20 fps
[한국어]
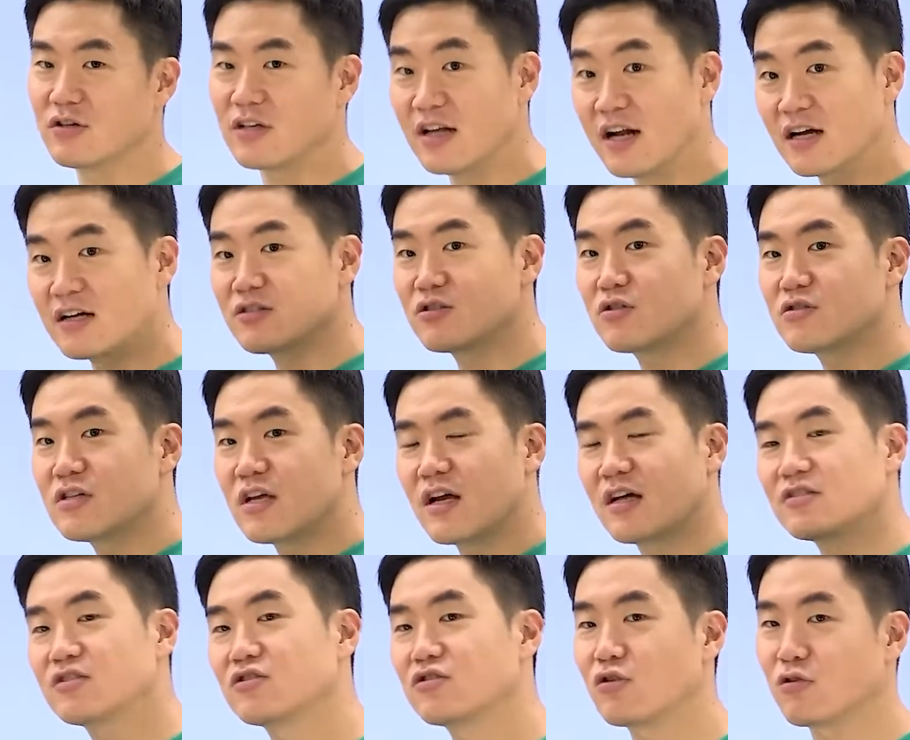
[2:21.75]
이라크 전쟁
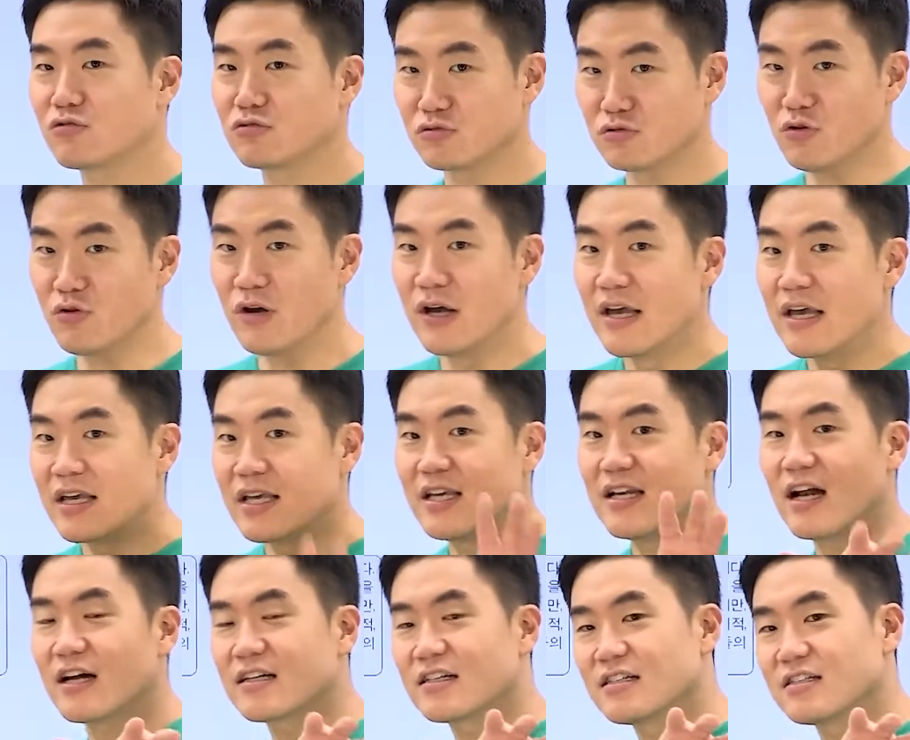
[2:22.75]
같은 경우도
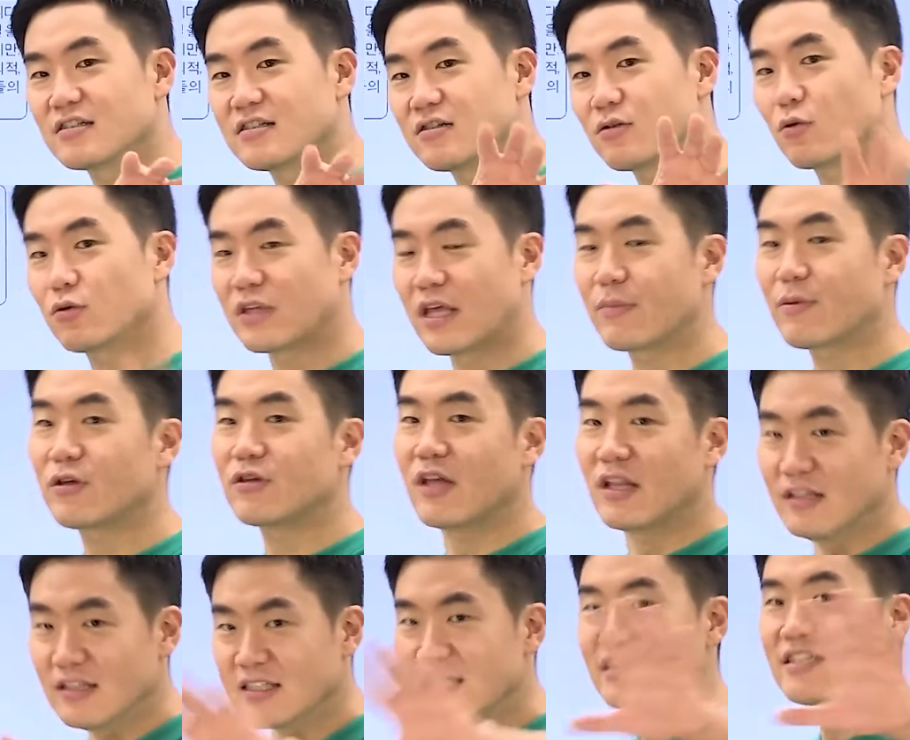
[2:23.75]
이라크로
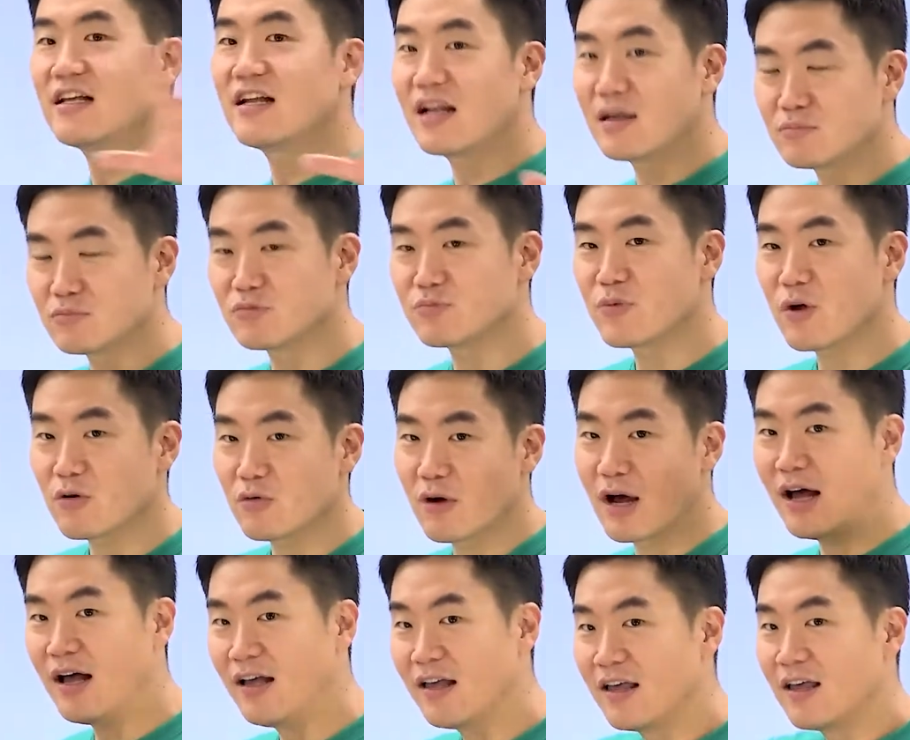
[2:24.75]
대변되는 이슬람
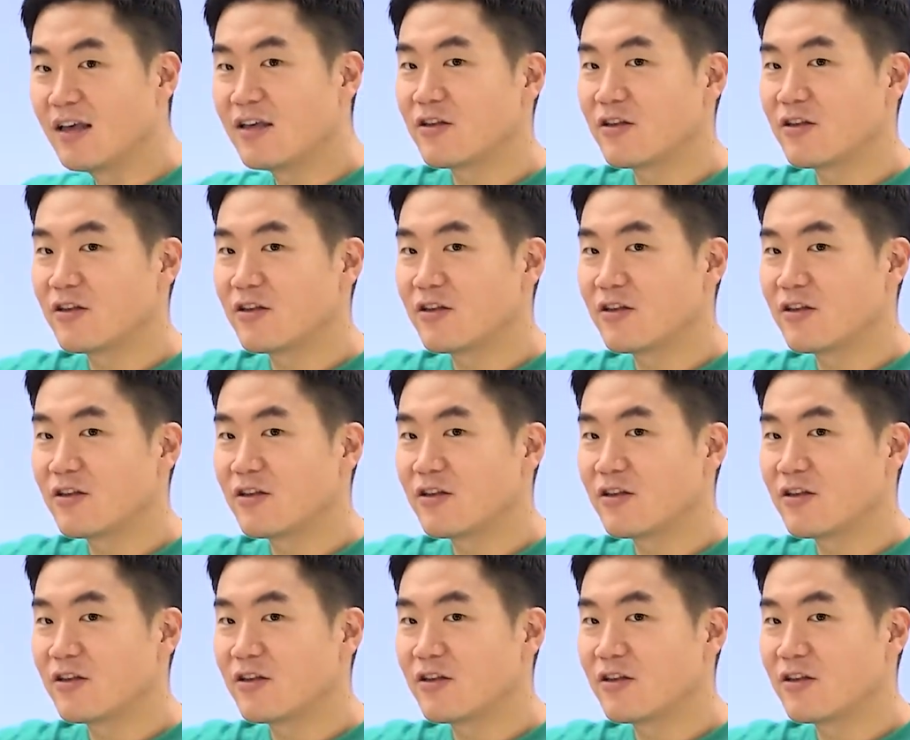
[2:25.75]
문명과